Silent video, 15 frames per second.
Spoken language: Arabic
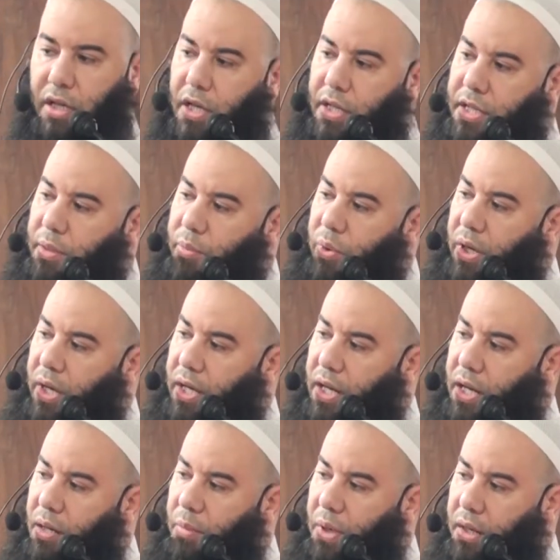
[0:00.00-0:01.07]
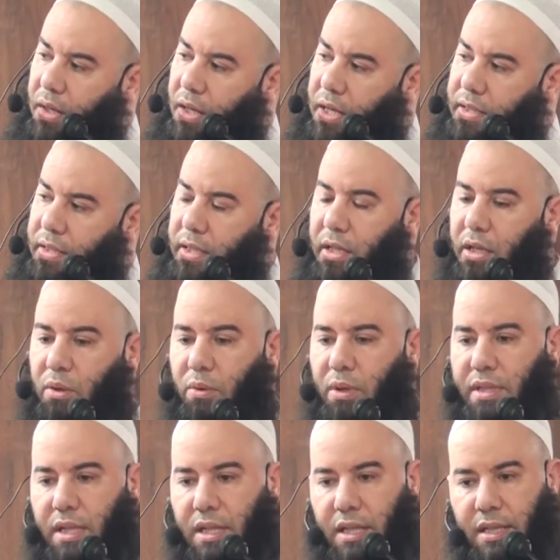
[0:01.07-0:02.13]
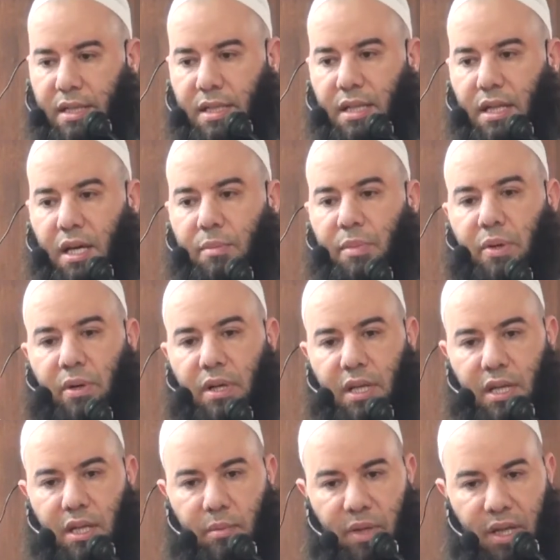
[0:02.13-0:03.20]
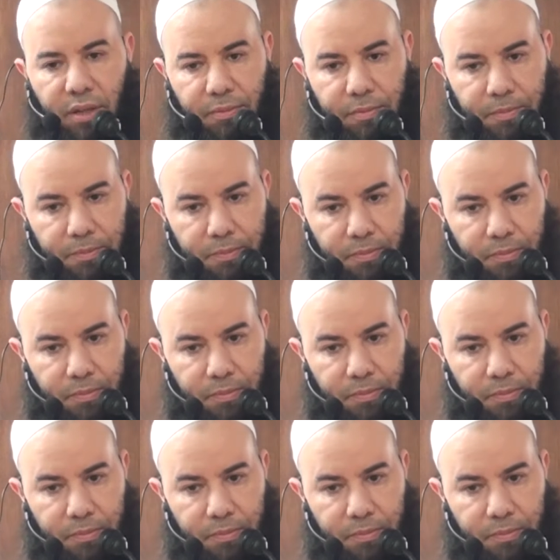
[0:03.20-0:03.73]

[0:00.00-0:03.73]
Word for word: يجب على المرأة إخوة الإسلام والإيمان